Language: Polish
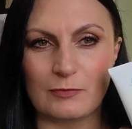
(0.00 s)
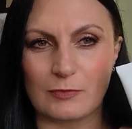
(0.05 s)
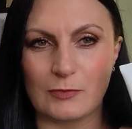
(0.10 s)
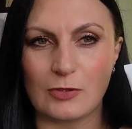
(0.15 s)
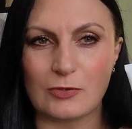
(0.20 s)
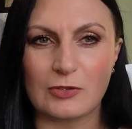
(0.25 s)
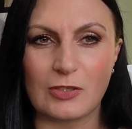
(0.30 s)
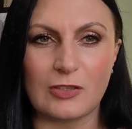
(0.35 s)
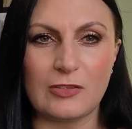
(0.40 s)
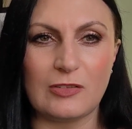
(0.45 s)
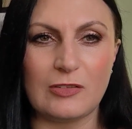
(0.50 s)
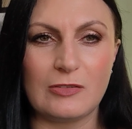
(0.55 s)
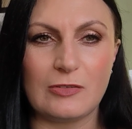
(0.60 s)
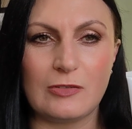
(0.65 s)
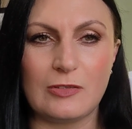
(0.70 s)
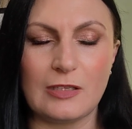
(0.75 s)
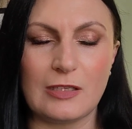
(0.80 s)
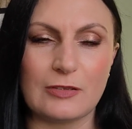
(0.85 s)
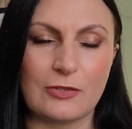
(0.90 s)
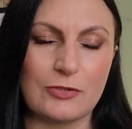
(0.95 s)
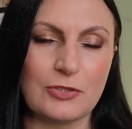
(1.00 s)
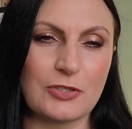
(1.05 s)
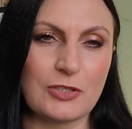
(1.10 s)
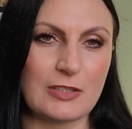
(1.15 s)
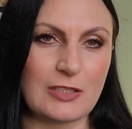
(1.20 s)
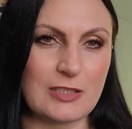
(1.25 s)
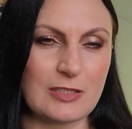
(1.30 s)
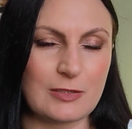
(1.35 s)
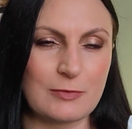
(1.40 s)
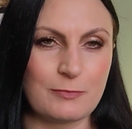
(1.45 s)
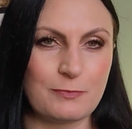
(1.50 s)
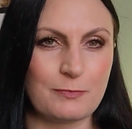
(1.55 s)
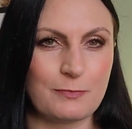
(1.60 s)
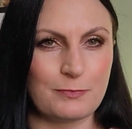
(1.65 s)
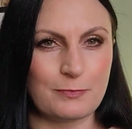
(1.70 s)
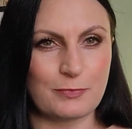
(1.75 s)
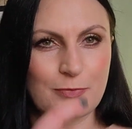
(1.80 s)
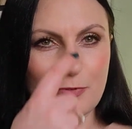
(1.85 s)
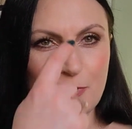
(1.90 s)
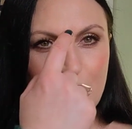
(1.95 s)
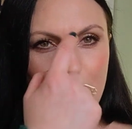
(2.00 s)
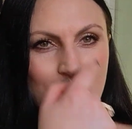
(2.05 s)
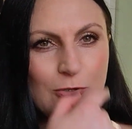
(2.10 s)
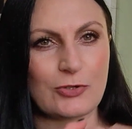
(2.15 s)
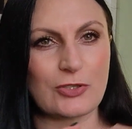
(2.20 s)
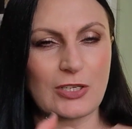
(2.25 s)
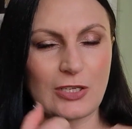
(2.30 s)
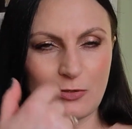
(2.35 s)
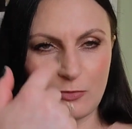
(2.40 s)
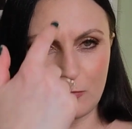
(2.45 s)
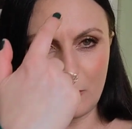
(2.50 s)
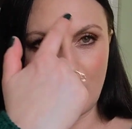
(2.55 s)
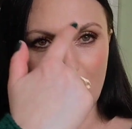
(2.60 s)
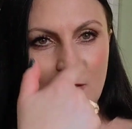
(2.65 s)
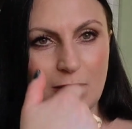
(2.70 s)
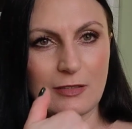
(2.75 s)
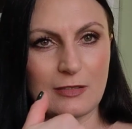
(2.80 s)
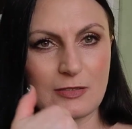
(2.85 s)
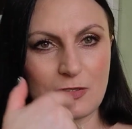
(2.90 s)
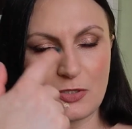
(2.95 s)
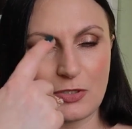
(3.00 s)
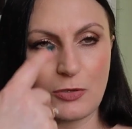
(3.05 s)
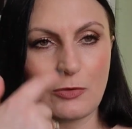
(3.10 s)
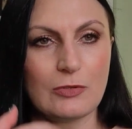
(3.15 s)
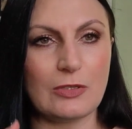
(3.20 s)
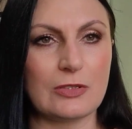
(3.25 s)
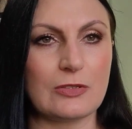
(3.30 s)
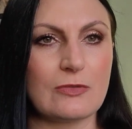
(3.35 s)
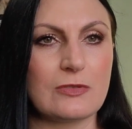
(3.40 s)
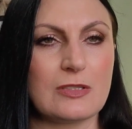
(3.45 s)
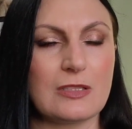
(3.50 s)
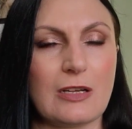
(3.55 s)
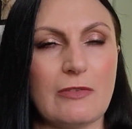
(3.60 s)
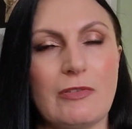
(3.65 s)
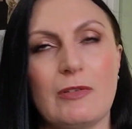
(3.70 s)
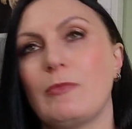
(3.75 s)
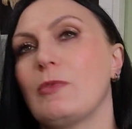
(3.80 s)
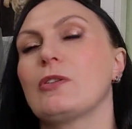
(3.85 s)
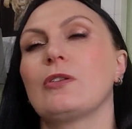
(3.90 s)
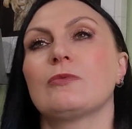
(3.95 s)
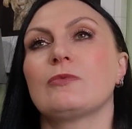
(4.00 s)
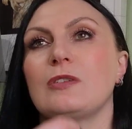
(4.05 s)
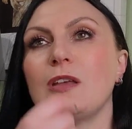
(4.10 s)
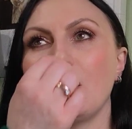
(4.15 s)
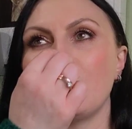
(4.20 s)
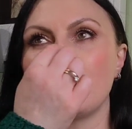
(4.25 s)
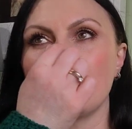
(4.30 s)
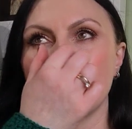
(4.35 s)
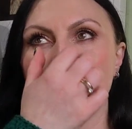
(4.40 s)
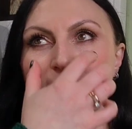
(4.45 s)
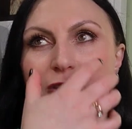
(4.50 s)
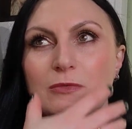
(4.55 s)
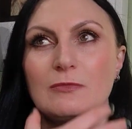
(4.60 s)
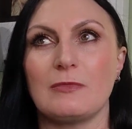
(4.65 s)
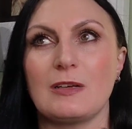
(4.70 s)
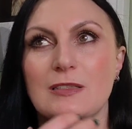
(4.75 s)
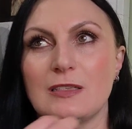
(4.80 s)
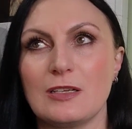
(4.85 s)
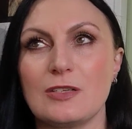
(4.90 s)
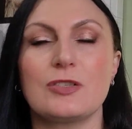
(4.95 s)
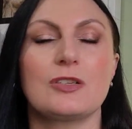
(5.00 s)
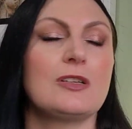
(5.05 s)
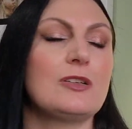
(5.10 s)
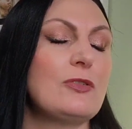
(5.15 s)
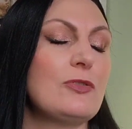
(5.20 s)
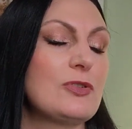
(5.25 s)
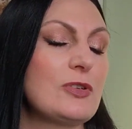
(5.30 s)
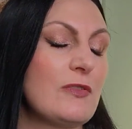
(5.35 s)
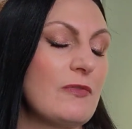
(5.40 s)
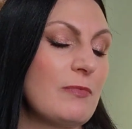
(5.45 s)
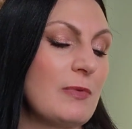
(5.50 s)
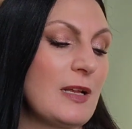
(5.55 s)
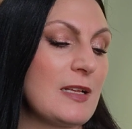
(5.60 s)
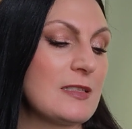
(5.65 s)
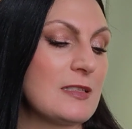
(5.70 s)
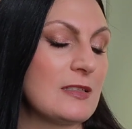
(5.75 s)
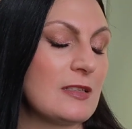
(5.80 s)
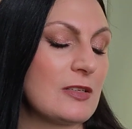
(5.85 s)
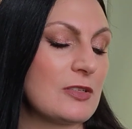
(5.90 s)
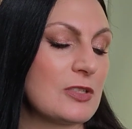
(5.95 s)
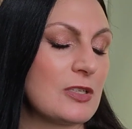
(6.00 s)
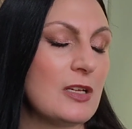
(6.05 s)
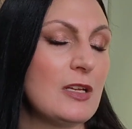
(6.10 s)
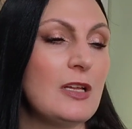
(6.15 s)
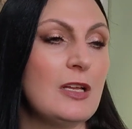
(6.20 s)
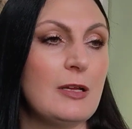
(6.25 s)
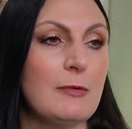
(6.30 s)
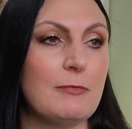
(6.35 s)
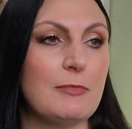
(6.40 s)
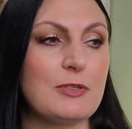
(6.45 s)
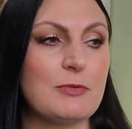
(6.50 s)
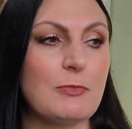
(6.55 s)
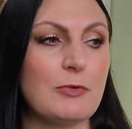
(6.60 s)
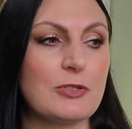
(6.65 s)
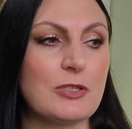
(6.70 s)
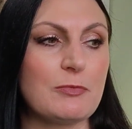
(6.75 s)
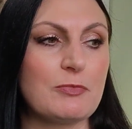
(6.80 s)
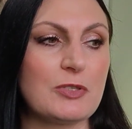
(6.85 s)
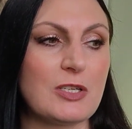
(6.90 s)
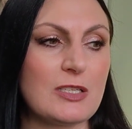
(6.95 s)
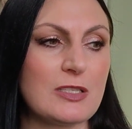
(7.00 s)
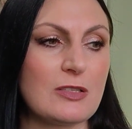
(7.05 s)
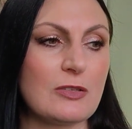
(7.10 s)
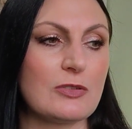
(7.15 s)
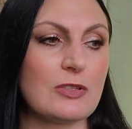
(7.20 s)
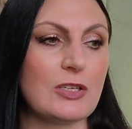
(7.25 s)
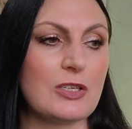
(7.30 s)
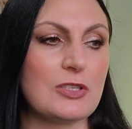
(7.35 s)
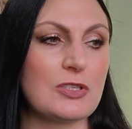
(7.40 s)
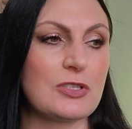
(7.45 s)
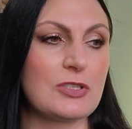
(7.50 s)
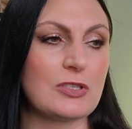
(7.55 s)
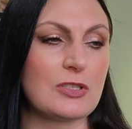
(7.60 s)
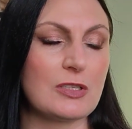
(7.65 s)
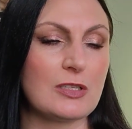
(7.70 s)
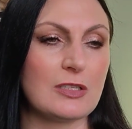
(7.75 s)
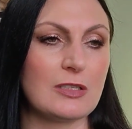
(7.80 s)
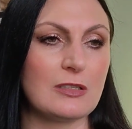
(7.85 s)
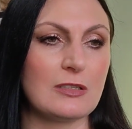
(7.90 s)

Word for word: no tretinoina troszeczkę tak pustosza tutaj ten, szczególnie tą strefę moją T, gdzie maseczkę noszę w pracy, także być może przez to też